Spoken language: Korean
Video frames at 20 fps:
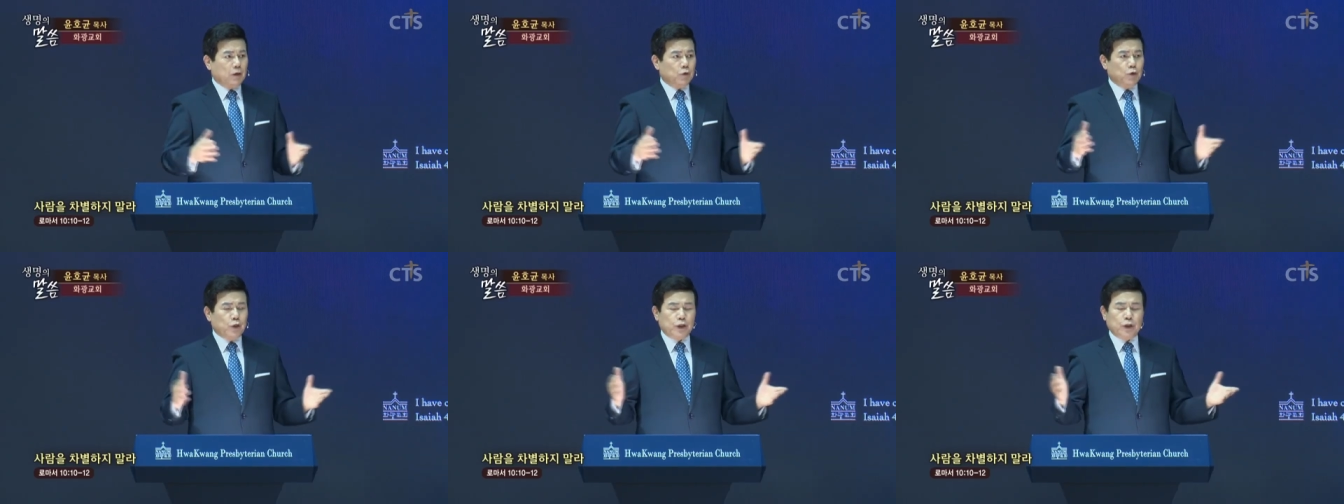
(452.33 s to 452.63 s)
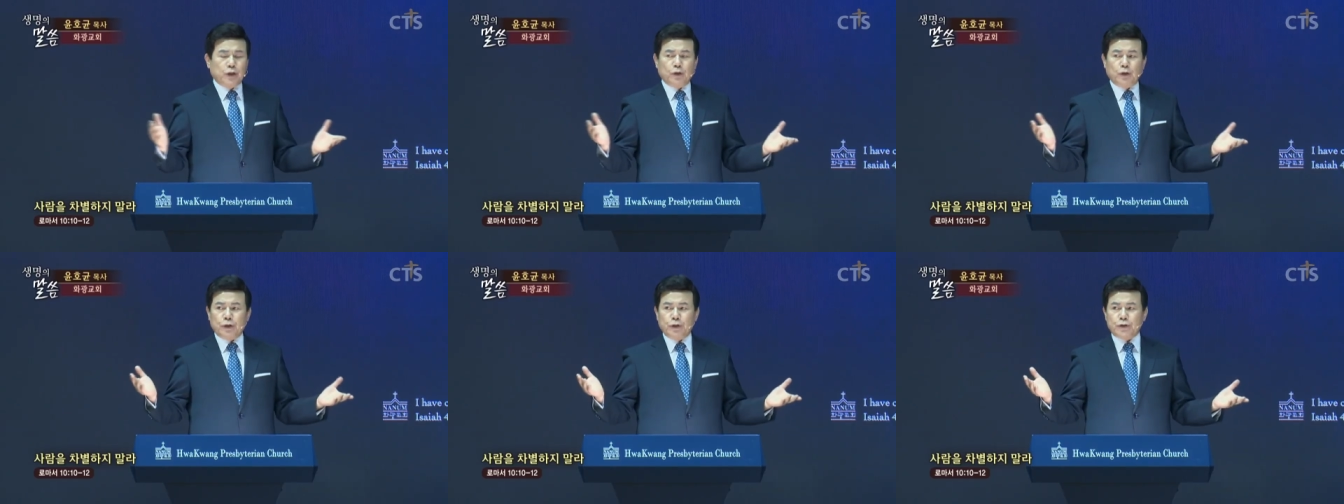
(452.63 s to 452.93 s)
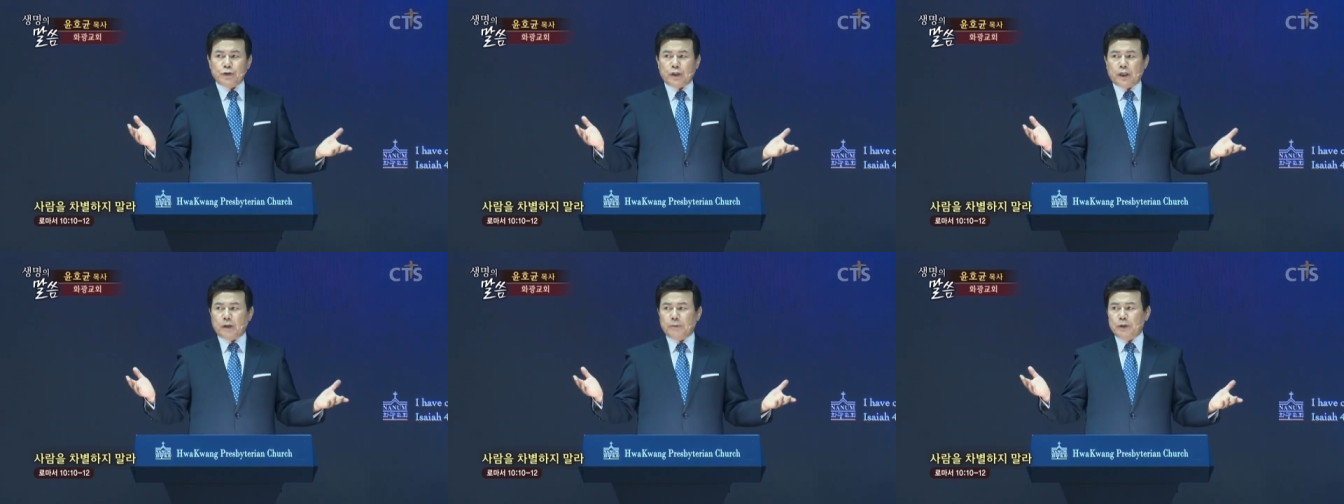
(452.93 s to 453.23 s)
귀신 들린
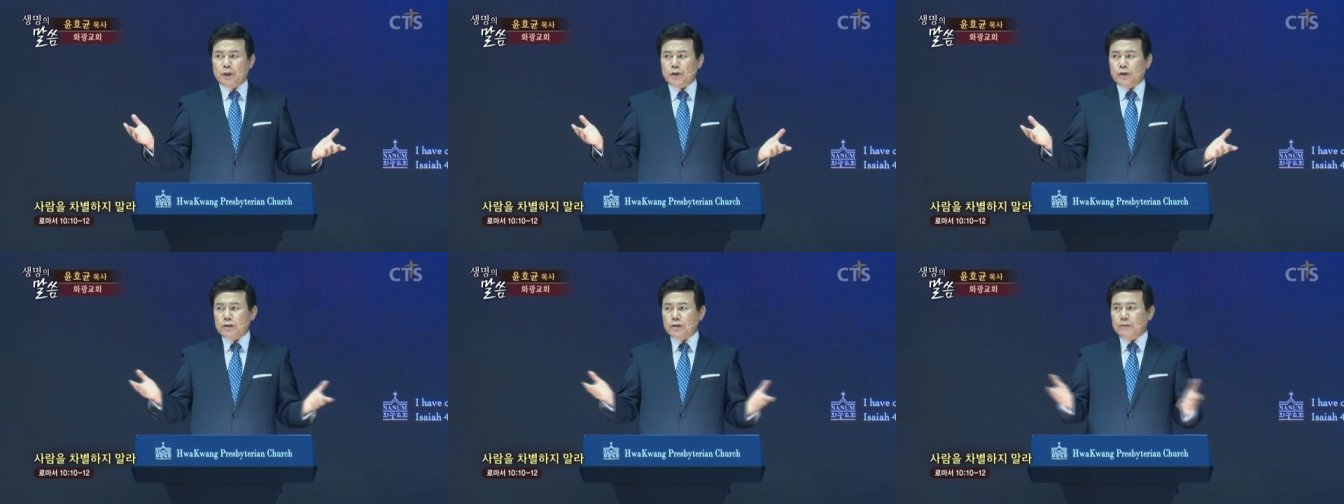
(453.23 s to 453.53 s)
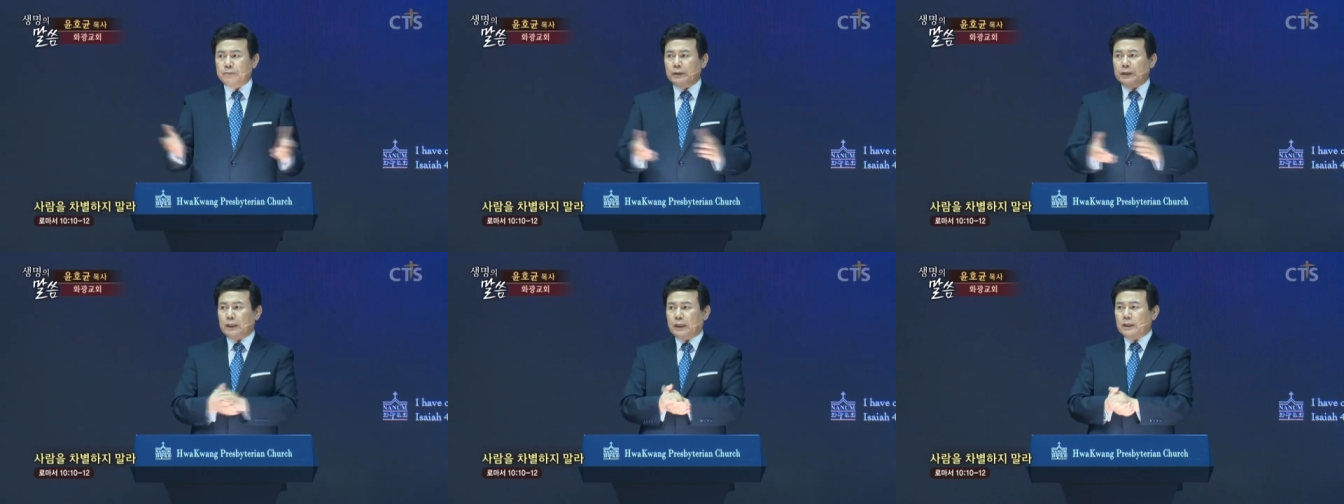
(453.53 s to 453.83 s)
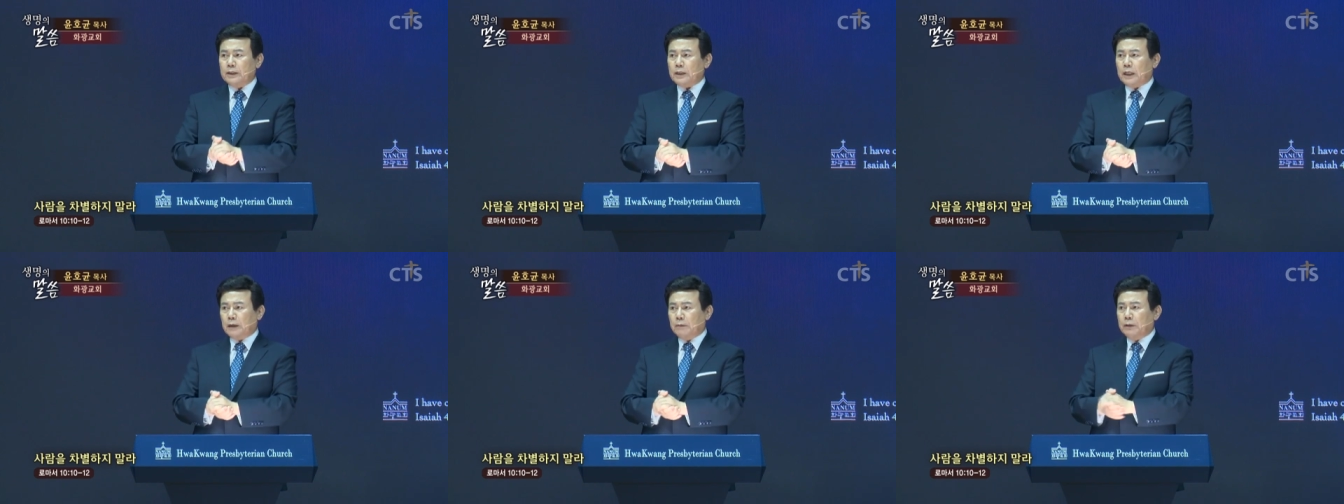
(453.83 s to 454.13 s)
사람이
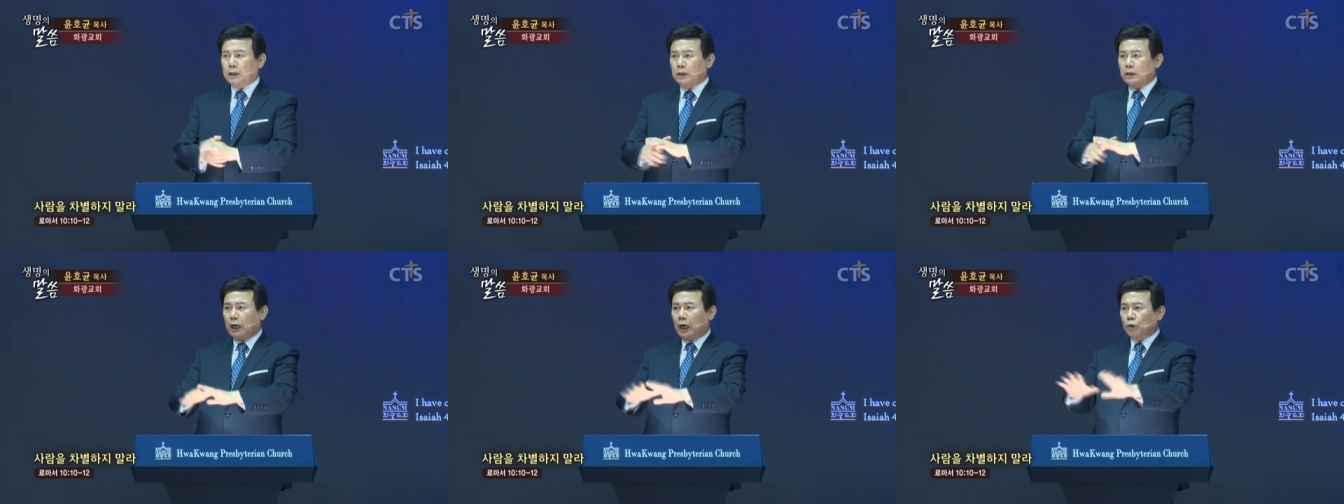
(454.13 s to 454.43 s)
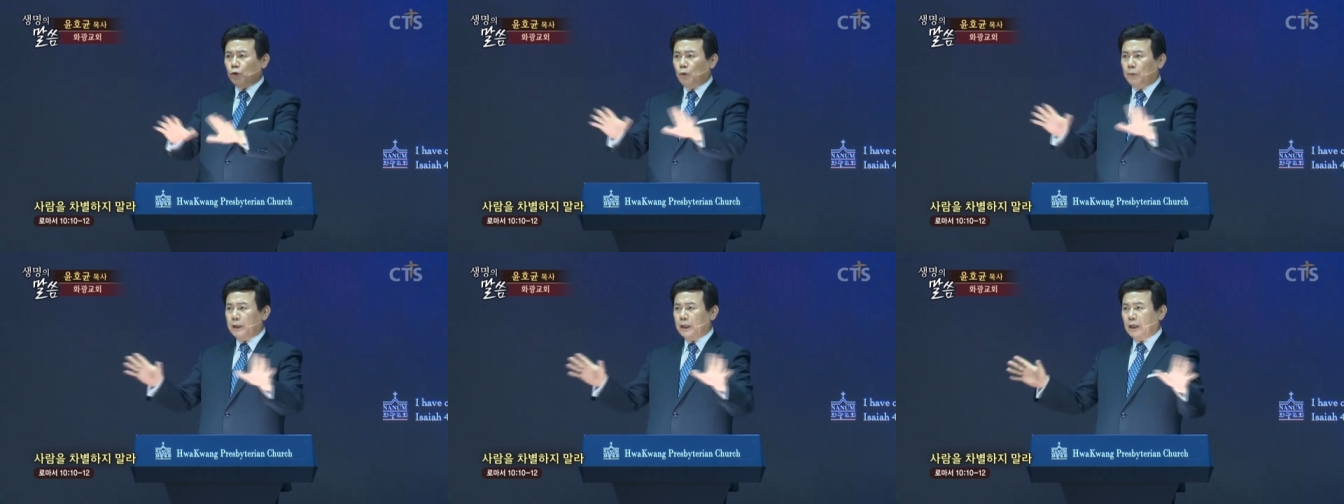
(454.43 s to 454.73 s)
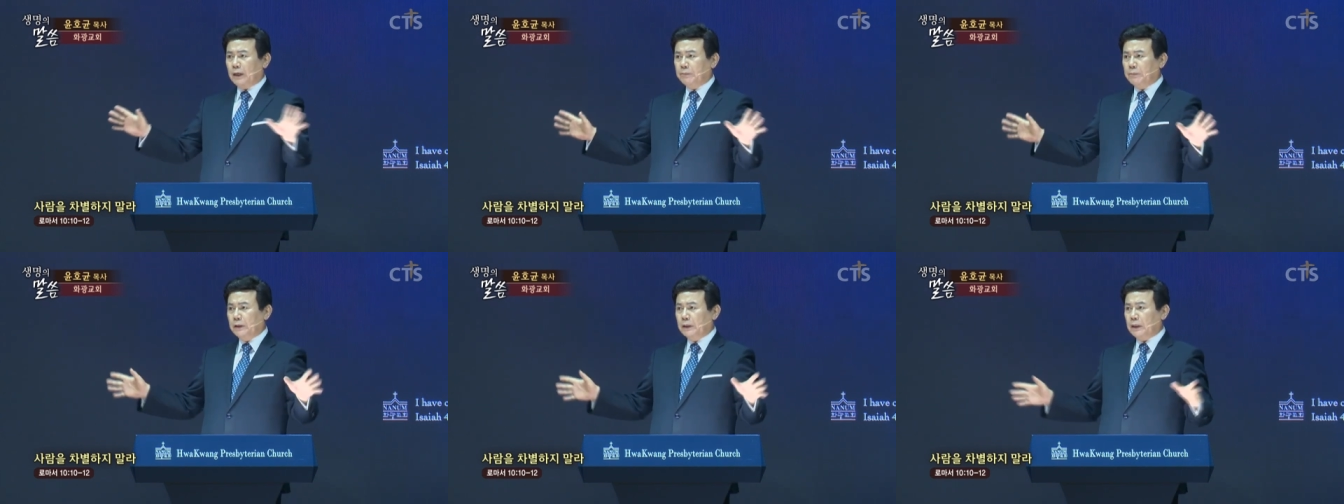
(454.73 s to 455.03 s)
있었습니다. 사람들이 다
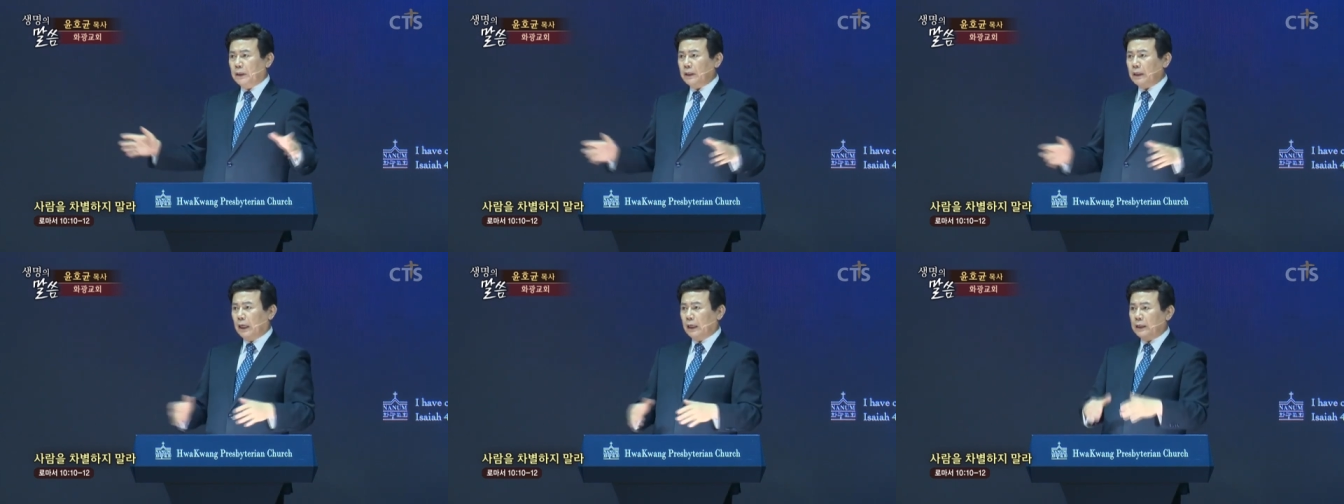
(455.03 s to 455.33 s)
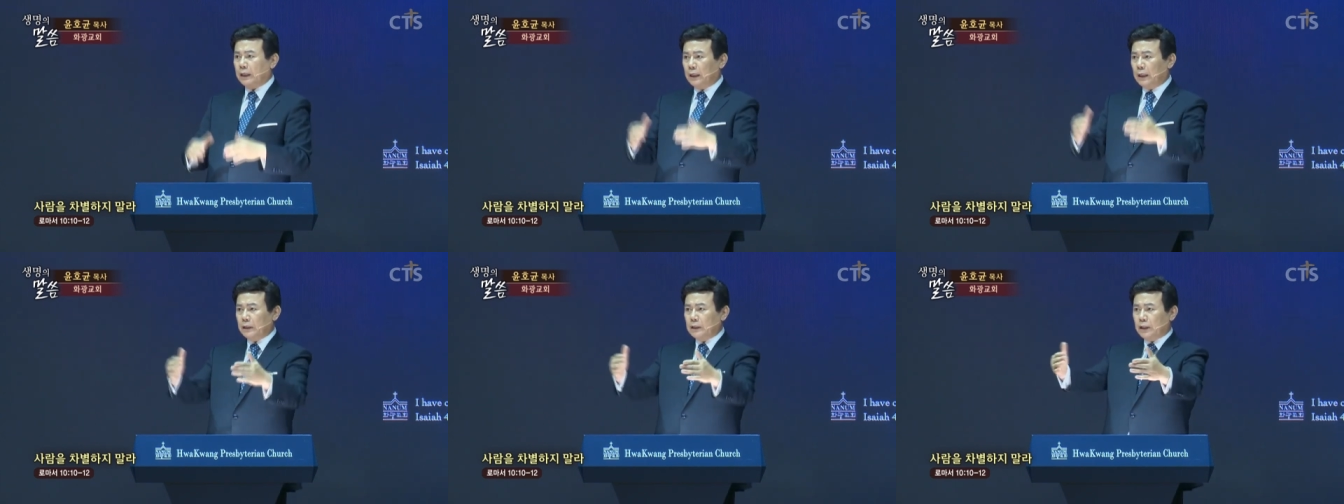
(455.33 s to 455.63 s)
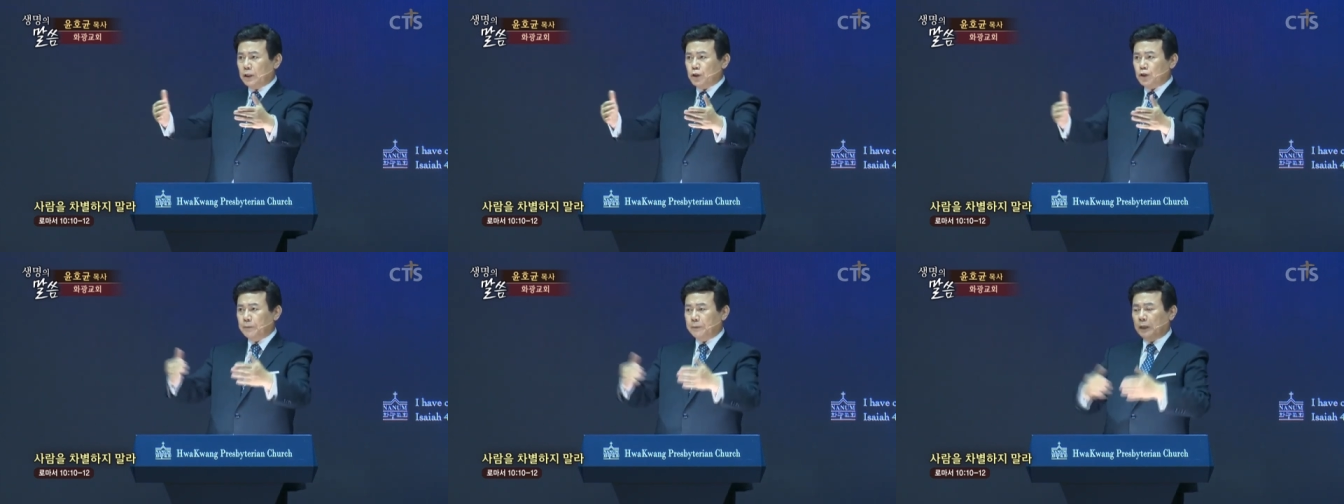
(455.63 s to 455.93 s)
도망갑니다. 가까이 하지
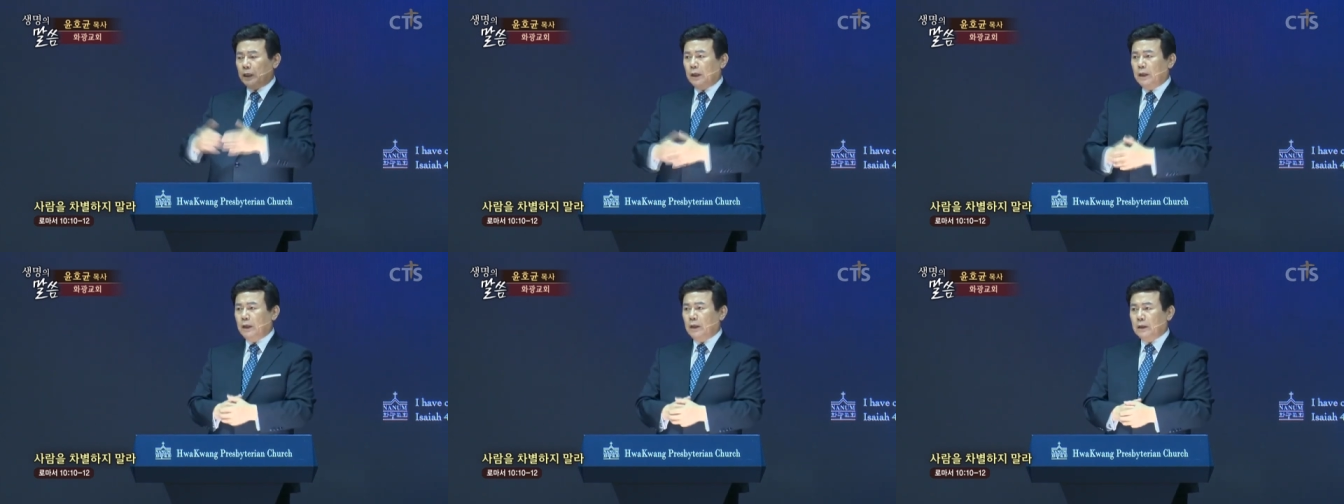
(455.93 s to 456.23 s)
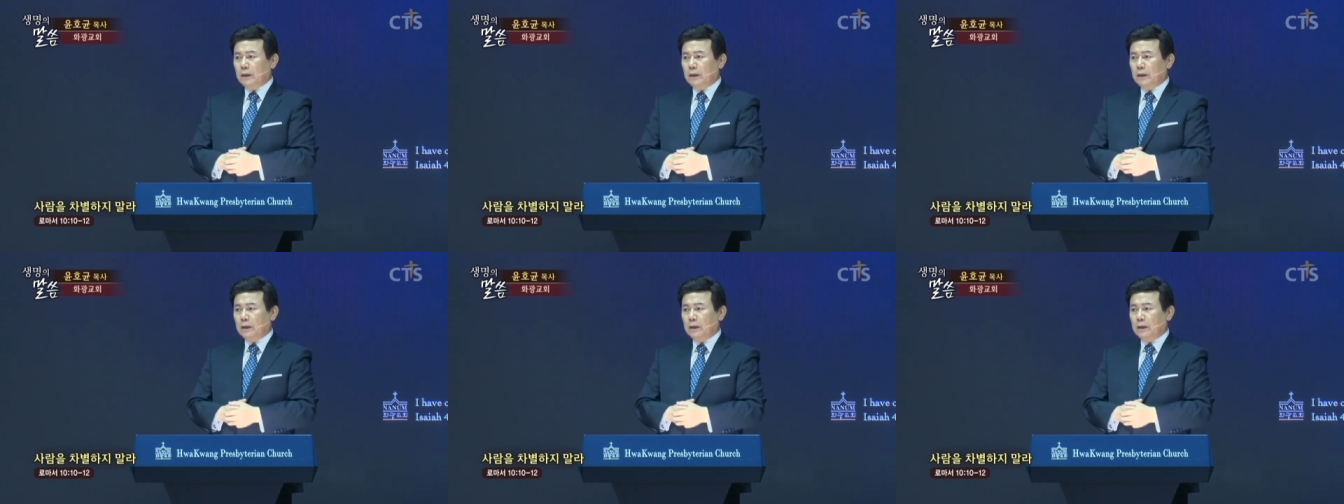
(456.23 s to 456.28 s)
않습니다.